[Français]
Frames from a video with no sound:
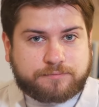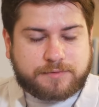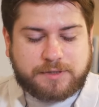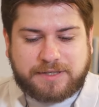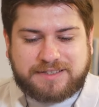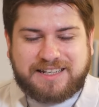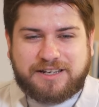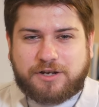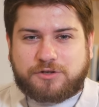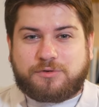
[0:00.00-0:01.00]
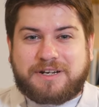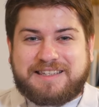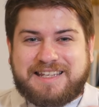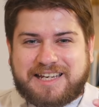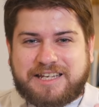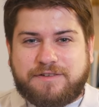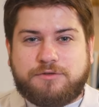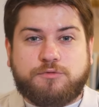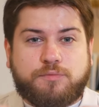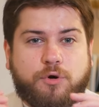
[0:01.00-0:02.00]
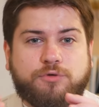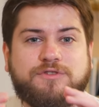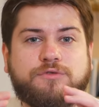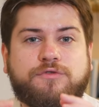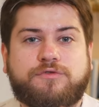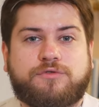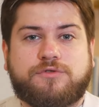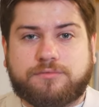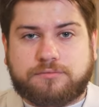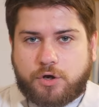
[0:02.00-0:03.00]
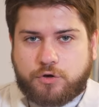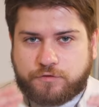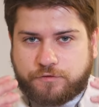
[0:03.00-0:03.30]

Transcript: C'est basé sur la dérivée du produit de deux fonctions. Une